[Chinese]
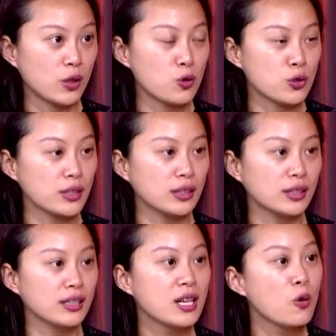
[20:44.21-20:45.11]
那我觉
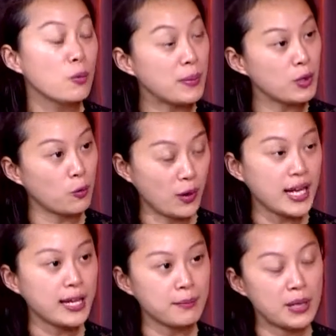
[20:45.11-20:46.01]
得明明我
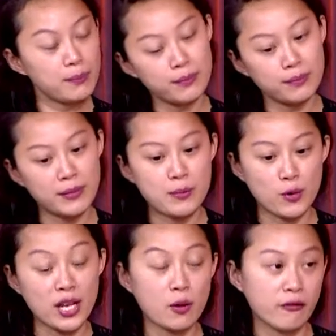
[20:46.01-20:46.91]
可以，maybe
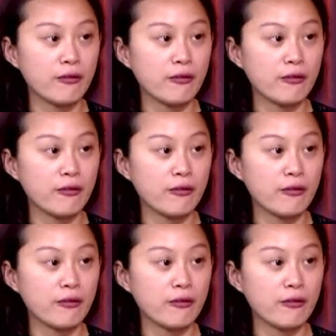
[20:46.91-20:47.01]
我可以